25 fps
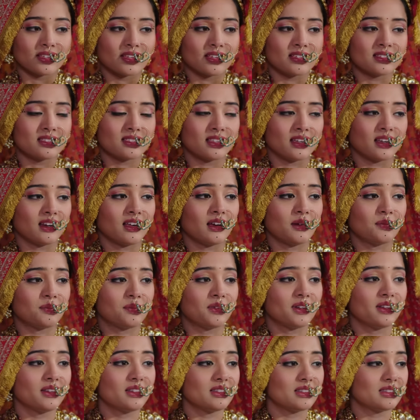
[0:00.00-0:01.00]
इस तरह
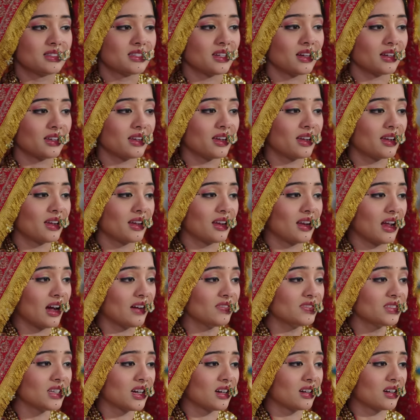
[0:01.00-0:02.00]
अपनी इच्छा के
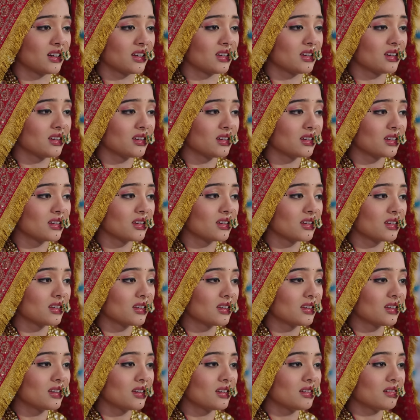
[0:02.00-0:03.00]
खिलाफ जाकर
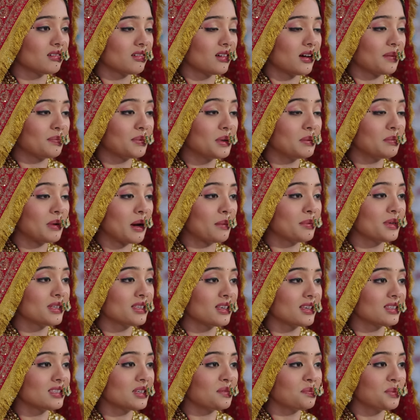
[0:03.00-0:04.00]
अपनी भाभी
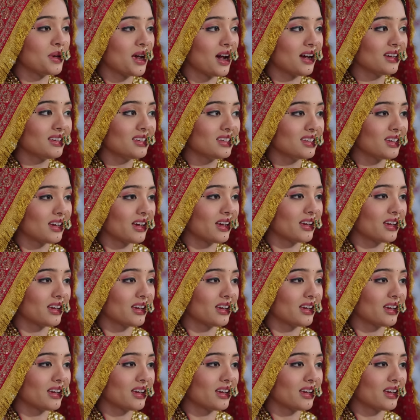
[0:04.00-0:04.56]
से ब्याह किया